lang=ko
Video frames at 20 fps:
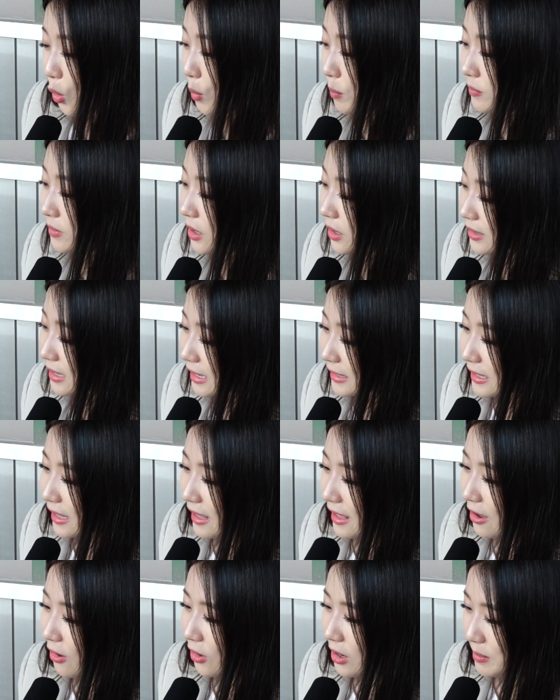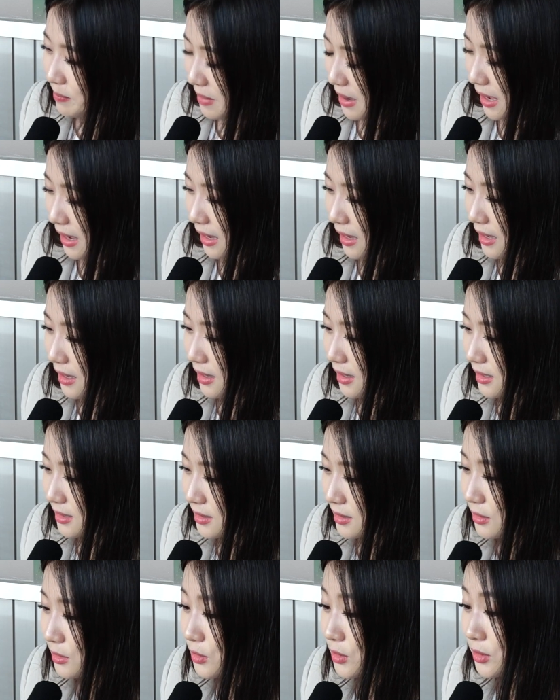홈런 하나에 얼마,
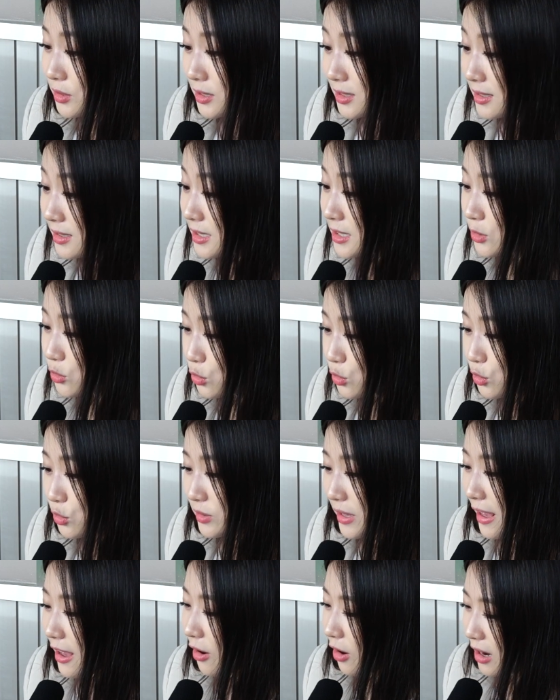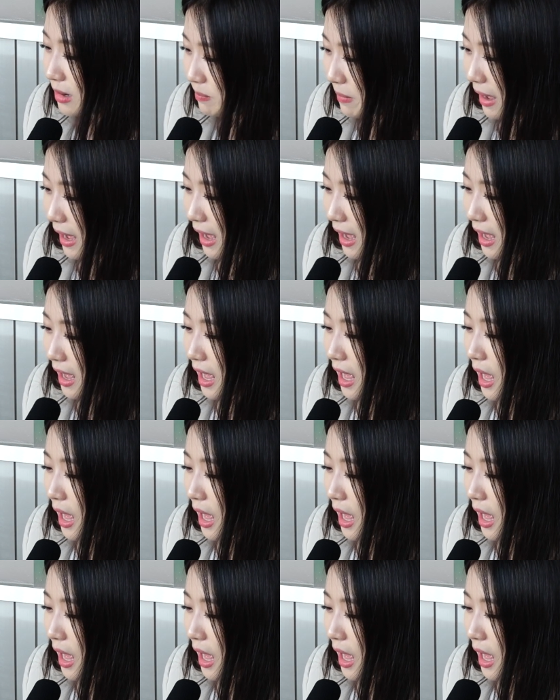승리, 승리 투수에 얼마,